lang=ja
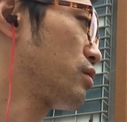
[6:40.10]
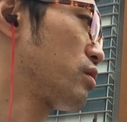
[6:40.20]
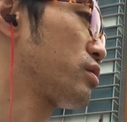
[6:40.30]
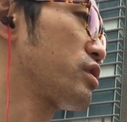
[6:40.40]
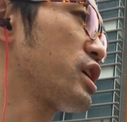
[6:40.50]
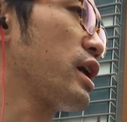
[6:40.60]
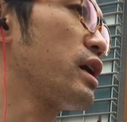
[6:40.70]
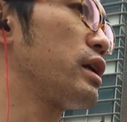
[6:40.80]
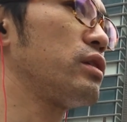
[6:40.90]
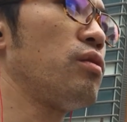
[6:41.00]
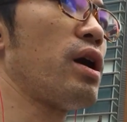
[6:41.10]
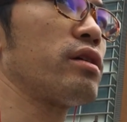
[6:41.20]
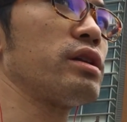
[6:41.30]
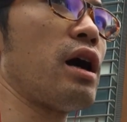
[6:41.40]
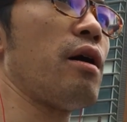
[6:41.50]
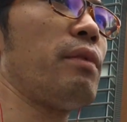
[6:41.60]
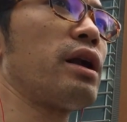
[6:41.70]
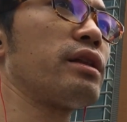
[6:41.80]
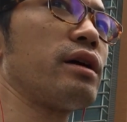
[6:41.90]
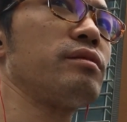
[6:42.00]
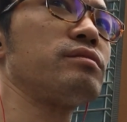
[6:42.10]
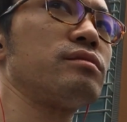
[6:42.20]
そのその社会の枠にはまらない、